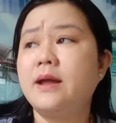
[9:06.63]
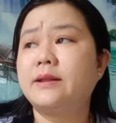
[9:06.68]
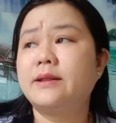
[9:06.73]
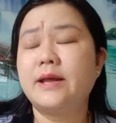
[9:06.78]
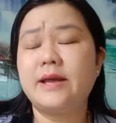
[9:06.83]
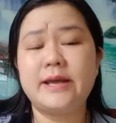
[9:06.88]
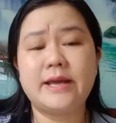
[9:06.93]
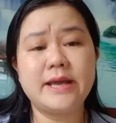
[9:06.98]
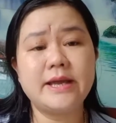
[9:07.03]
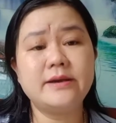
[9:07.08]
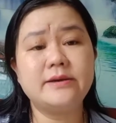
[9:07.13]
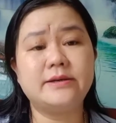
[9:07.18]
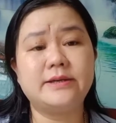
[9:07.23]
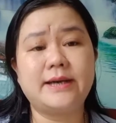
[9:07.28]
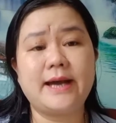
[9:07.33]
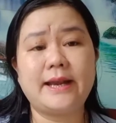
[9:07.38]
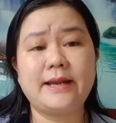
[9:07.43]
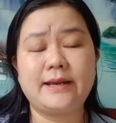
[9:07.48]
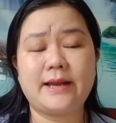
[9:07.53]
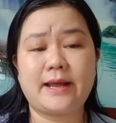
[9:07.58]
thì cái người
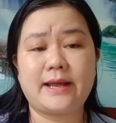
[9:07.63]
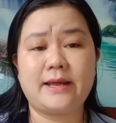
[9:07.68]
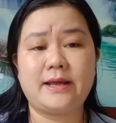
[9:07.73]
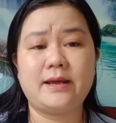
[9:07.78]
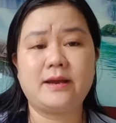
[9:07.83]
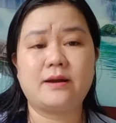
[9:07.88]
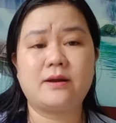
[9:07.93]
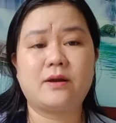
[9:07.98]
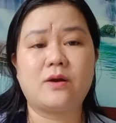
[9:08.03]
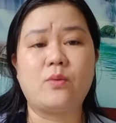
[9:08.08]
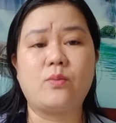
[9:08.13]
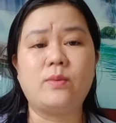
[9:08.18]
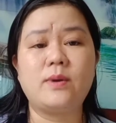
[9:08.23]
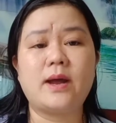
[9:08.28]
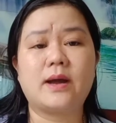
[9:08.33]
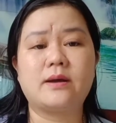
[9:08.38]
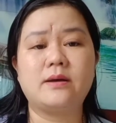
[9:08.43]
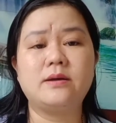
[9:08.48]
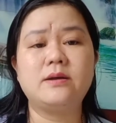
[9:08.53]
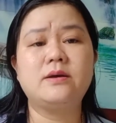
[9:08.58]
khách này á, cũng
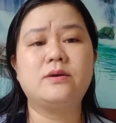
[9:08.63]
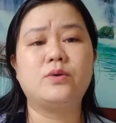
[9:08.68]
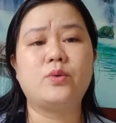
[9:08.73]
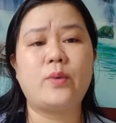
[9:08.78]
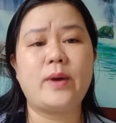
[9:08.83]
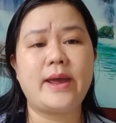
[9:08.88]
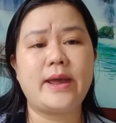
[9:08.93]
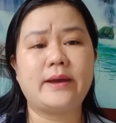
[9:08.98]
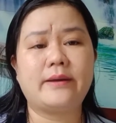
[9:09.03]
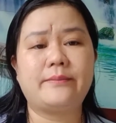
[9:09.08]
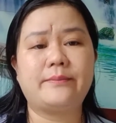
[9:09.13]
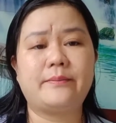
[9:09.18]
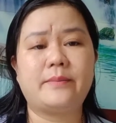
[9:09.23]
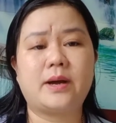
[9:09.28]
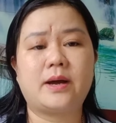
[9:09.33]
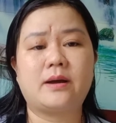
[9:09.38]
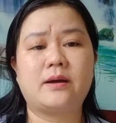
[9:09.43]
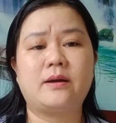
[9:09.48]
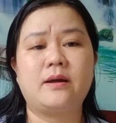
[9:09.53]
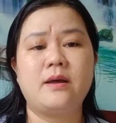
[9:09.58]
là cái người quen
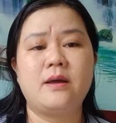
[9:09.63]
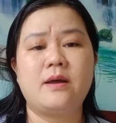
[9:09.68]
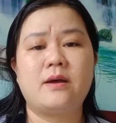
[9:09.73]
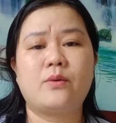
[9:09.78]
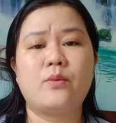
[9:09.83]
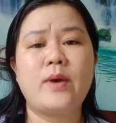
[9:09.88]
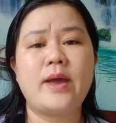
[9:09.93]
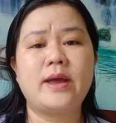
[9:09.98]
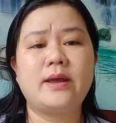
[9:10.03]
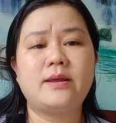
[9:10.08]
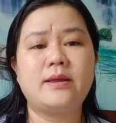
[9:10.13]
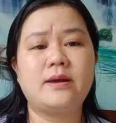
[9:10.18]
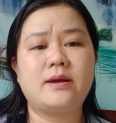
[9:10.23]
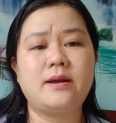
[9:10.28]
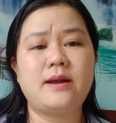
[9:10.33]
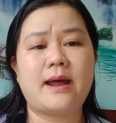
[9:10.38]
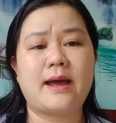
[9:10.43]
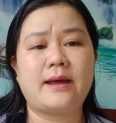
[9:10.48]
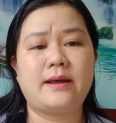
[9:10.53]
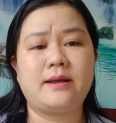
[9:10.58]
mà quen
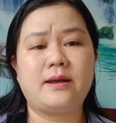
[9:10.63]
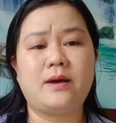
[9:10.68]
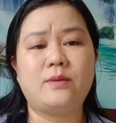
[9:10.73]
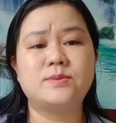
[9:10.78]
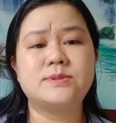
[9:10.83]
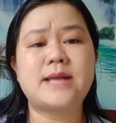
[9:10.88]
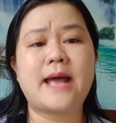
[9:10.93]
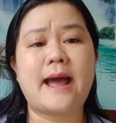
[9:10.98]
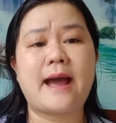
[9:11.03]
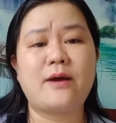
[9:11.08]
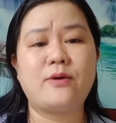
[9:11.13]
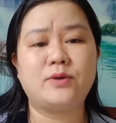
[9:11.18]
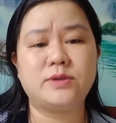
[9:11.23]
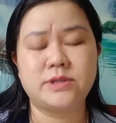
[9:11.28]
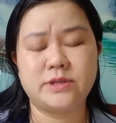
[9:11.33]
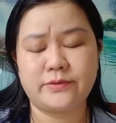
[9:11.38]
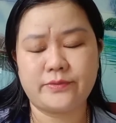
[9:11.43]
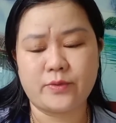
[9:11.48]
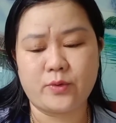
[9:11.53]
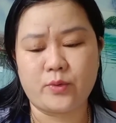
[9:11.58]
với lại ông xã của
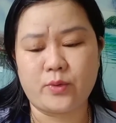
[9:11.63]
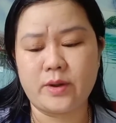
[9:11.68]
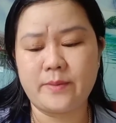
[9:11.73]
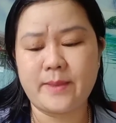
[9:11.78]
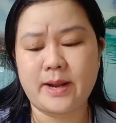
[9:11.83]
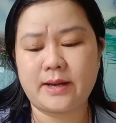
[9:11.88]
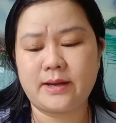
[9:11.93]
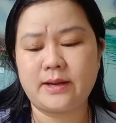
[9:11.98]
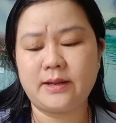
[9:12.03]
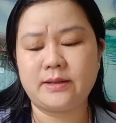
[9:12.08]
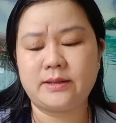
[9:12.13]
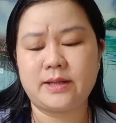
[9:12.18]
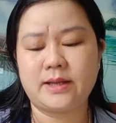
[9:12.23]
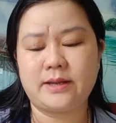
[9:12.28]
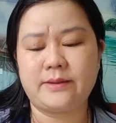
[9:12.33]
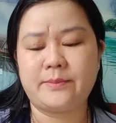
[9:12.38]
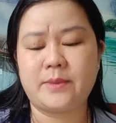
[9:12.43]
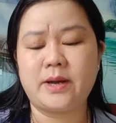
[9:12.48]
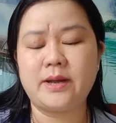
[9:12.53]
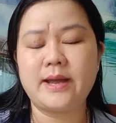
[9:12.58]
sư phụ cái manh á,
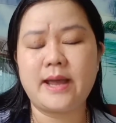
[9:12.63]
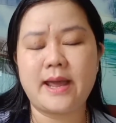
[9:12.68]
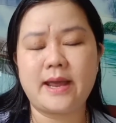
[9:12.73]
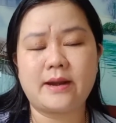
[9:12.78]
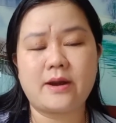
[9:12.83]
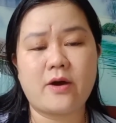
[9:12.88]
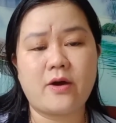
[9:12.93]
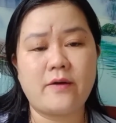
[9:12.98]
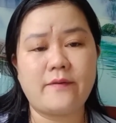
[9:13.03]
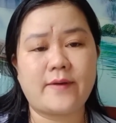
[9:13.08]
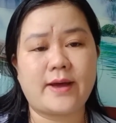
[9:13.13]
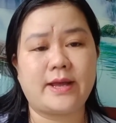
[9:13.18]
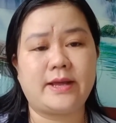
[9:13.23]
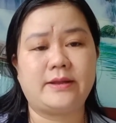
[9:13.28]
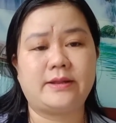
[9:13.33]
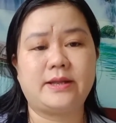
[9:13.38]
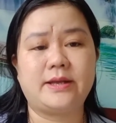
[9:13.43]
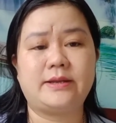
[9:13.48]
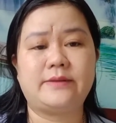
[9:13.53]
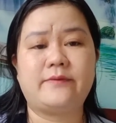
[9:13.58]
thì mới nghe nói
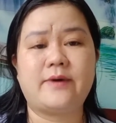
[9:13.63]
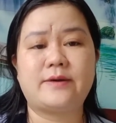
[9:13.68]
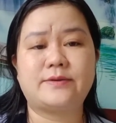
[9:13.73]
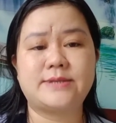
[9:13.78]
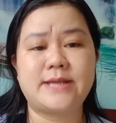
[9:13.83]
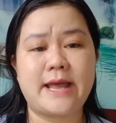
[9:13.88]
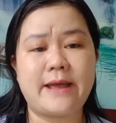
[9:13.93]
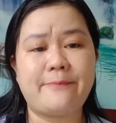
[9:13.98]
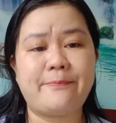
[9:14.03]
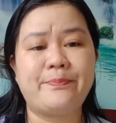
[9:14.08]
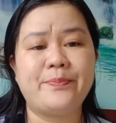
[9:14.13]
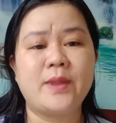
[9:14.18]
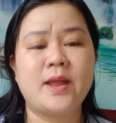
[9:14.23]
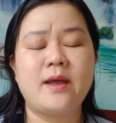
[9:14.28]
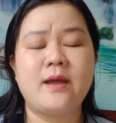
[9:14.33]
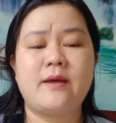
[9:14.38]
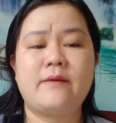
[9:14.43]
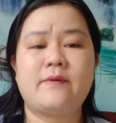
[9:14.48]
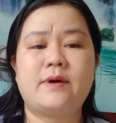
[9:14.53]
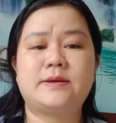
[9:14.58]
vậy thì vào xem
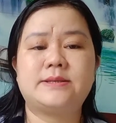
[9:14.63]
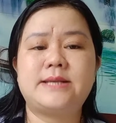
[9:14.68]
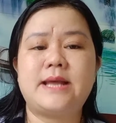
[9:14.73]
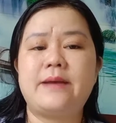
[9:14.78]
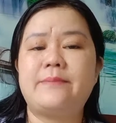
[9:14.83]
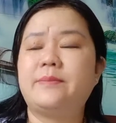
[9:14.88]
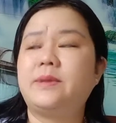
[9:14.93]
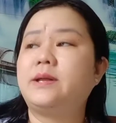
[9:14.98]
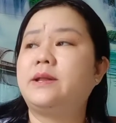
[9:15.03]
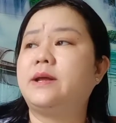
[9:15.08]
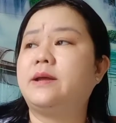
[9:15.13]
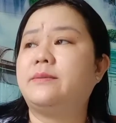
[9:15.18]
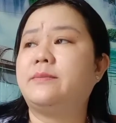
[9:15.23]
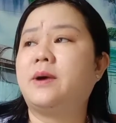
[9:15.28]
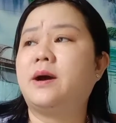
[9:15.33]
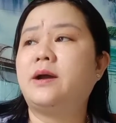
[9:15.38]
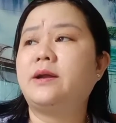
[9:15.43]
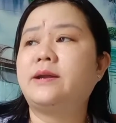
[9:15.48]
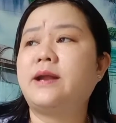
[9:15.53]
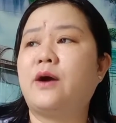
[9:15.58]
vào xem á, thì
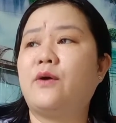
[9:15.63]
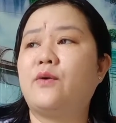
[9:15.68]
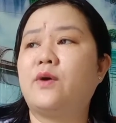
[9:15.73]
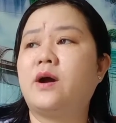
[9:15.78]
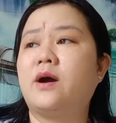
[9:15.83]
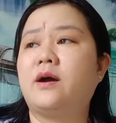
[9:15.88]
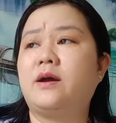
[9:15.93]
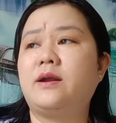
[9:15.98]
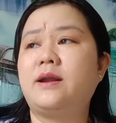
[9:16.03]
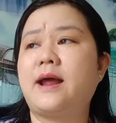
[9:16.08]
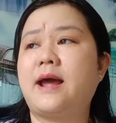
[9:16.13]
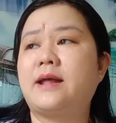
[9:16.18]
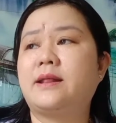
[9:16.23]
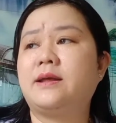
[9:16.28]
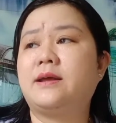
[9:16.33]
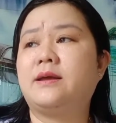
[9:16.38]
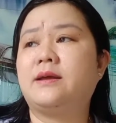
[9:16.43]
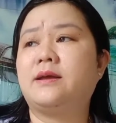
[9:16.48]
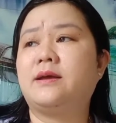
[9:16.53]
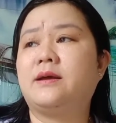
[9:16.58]
mới đầu khởi ra
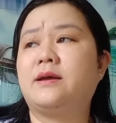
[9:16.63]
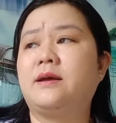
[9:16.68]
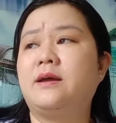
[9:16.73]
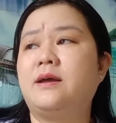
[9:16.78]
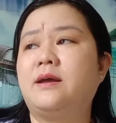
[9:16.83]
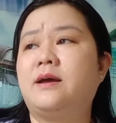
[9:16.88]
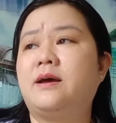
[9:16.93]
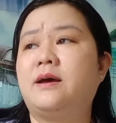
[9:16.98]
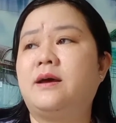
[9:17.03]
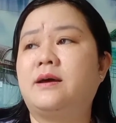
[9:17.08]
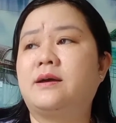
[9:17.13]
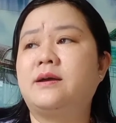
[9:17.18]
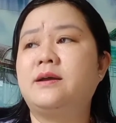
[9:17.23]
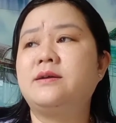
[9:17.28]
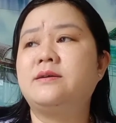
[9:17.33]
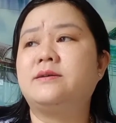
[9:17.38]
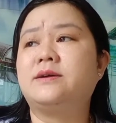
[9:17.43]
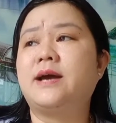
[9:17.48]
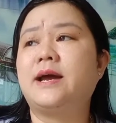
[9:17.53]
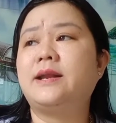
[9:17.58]
thì à, cái
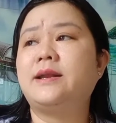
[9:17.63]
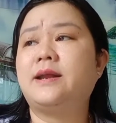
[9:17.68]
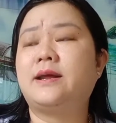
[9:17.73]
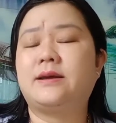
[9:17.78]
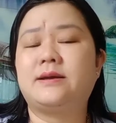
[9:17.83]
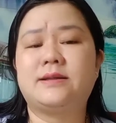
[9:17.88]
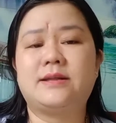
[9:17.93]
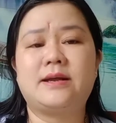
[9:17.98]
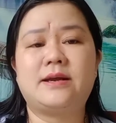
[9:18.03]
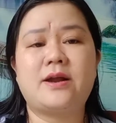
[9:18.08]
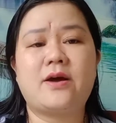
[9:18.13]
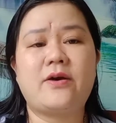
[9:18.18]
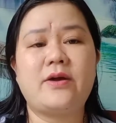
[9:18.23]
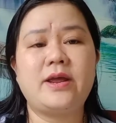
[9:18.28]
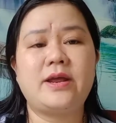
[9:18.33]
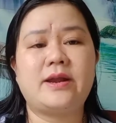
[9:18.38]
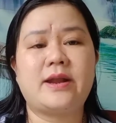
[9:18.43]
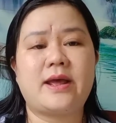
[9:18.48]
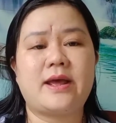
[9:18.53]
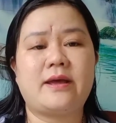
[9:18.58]
người khách này người ta nói
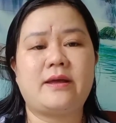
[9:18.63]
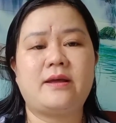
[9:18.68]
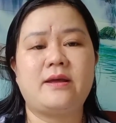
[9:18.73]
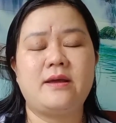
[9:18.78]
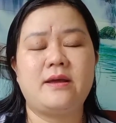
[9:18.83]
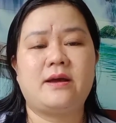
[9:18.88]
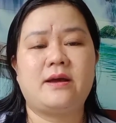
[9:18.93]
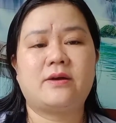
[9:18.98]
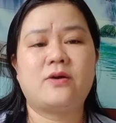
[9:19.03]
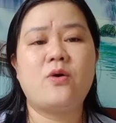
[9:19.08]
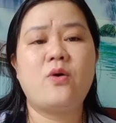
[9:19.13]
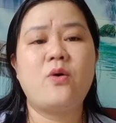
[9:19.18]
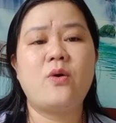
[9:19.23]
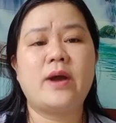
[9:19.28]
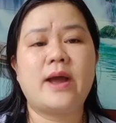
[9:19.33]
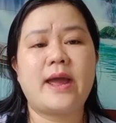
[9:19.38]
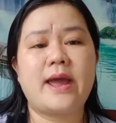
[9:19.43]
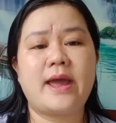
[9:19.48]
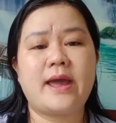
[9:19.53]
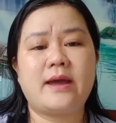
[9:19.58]
vậy nè cô
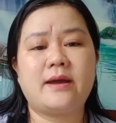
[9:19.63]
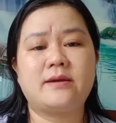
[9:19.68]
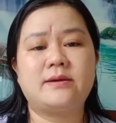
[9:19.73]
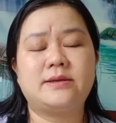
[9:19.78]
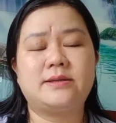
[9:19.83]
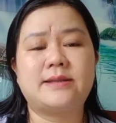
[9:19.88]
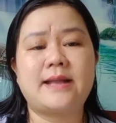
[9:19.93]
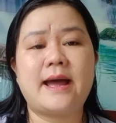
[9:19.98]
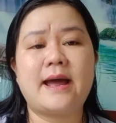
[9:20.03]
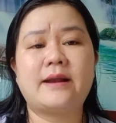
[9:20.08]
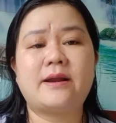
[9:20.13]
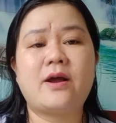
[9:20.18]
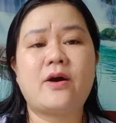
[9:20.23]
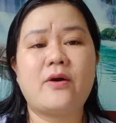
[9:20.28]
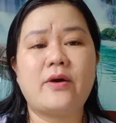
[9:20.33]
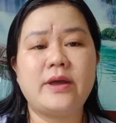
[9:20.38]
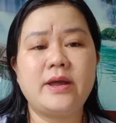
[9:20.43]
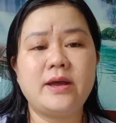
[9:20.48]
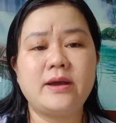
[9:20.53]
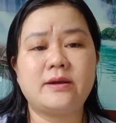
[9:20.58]
nghe người ta
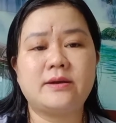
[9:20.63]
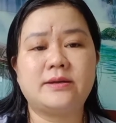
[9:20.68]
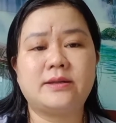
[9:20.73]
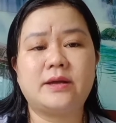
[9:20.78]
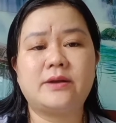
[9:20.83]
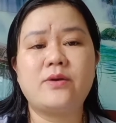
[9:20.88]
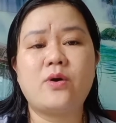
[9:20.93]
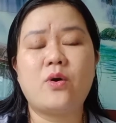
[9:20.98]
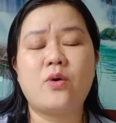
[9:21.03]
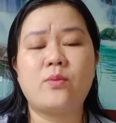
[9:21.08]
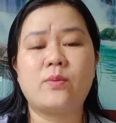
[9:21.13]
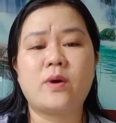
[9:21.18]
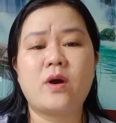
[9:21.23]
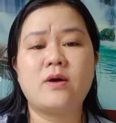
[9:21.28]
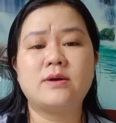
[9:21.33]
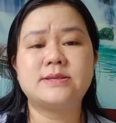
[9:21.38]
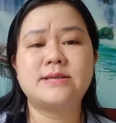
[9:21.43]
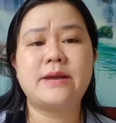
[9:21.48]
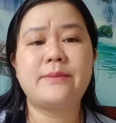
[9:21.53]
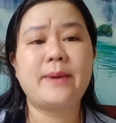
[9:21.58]
nói người ta đồn
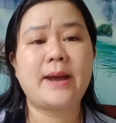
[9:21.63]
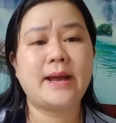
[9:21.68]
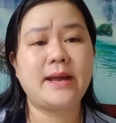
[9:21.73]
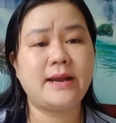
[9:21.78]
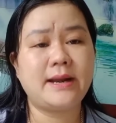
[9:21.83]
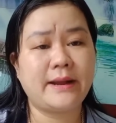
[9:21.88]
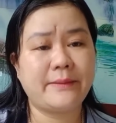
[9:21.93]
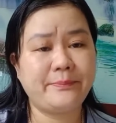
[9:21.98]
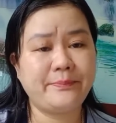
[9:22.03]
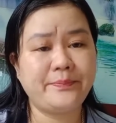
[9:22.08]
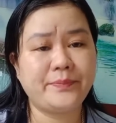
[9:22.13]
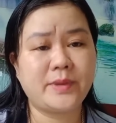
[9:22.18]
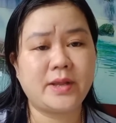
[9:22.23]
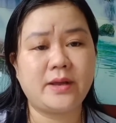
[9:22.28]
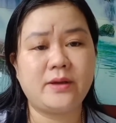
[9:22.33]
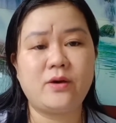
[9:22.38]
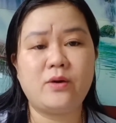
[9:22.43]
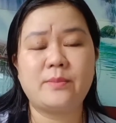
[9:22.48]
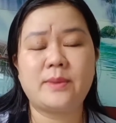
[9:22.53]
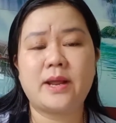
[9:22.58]
con xem hay lắm
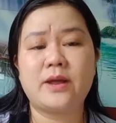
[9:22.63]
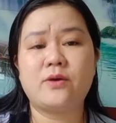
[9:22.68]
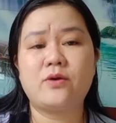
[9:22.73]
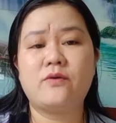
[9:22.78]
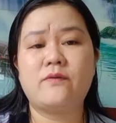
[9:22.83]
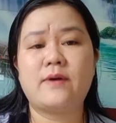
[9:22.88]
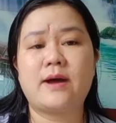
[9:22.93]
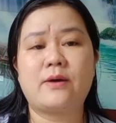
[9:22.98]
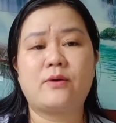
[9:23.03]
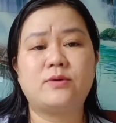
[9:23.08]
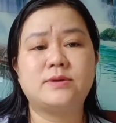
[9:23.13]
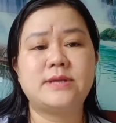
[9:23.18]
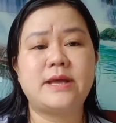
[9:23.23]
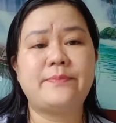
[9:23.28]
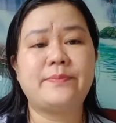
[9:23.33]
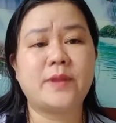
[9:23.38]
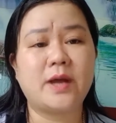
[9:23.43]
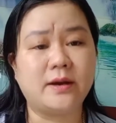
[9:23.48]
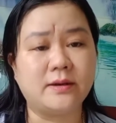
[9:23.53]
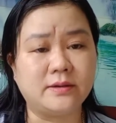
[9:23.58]
thì hôm nay cô vào cô
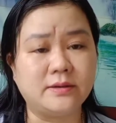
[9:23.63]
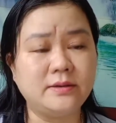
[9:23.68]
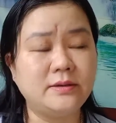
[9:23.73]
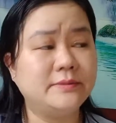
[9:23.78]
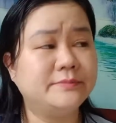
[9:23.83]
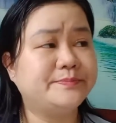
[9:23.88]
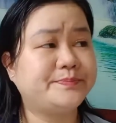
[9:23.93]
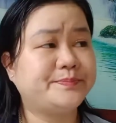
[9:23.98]
xem thử